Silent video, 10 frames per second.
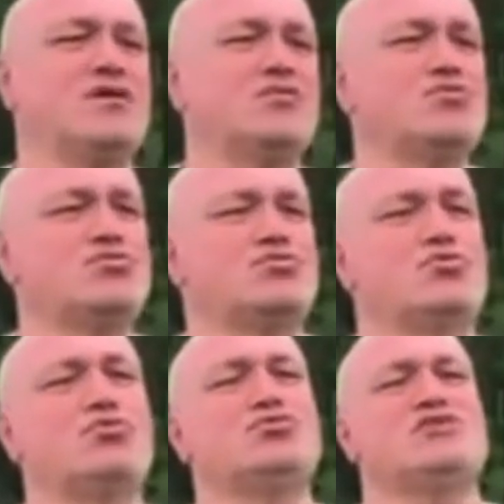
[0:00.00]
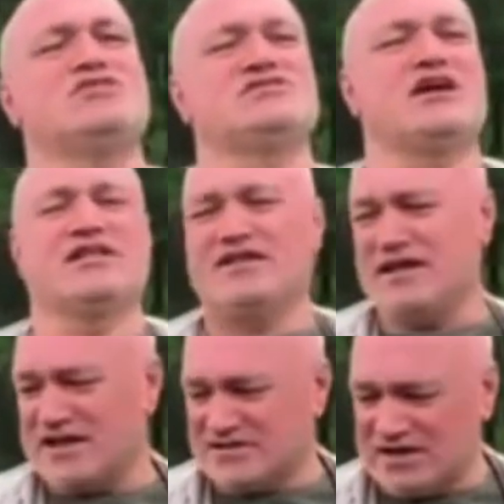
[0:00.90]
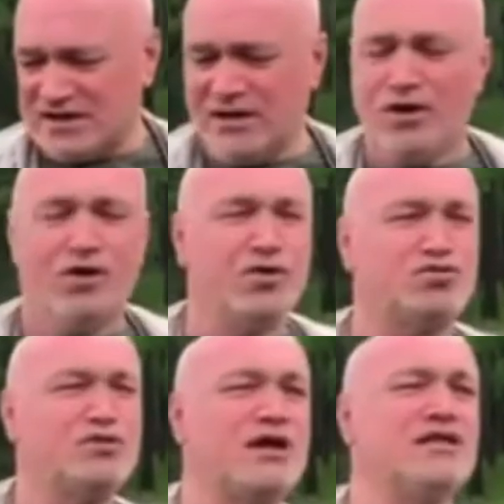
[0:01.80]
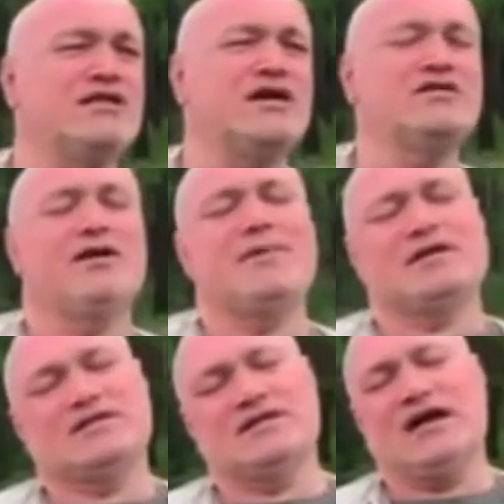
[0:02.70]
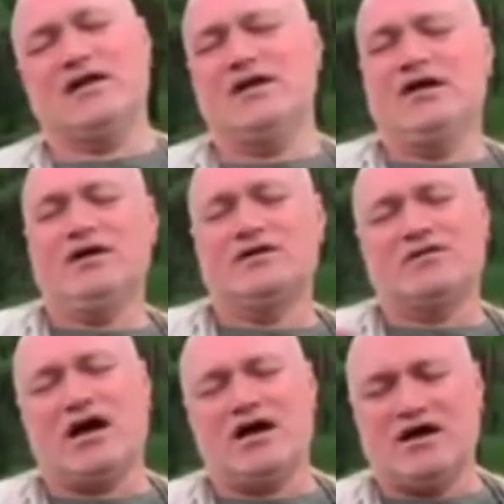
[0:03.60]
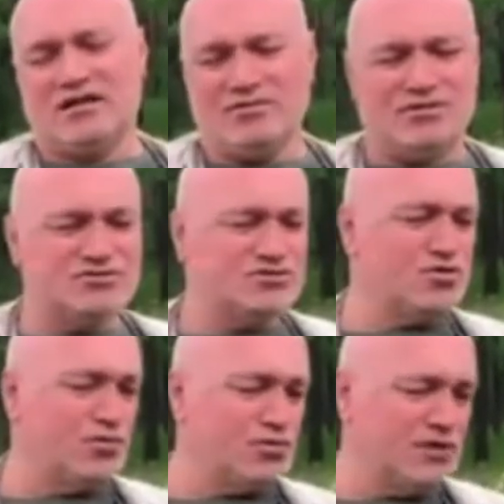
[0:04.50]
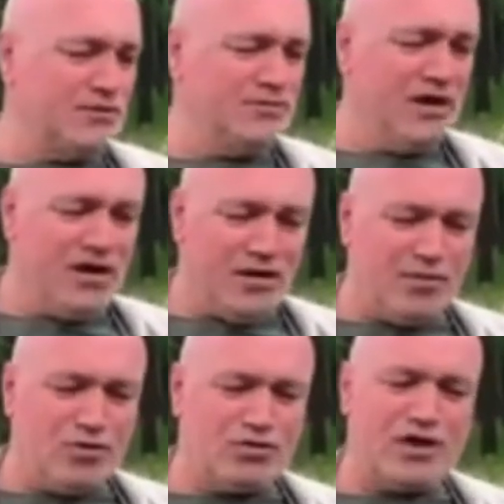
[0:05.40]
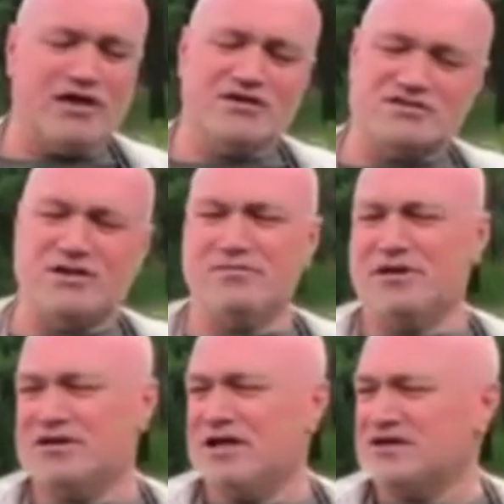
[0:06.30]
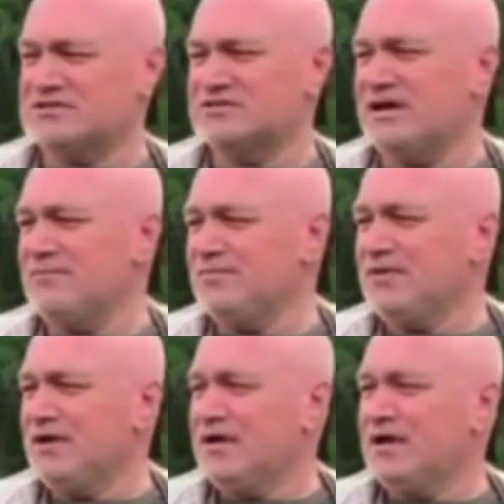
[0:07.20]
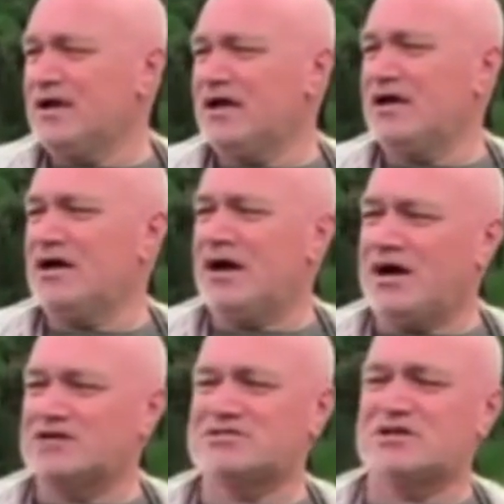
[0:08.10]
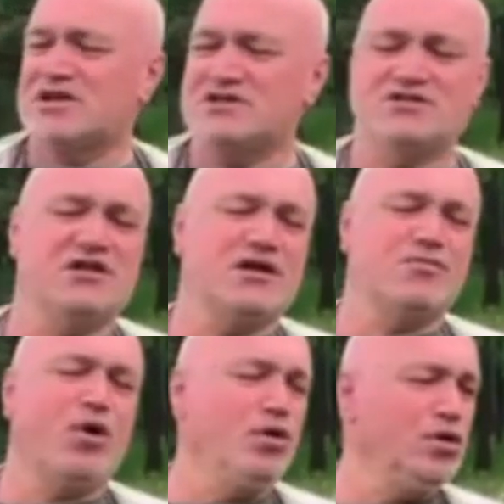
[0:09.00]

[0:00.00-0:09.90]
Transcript: du, Du Jinshan diye geçer. Ötüken dağı demektir. Yani dağ anlamı çıkıyor buradan. Ama ötüken yişle birlikte aslında e, ağaçlık, yeşillik, bol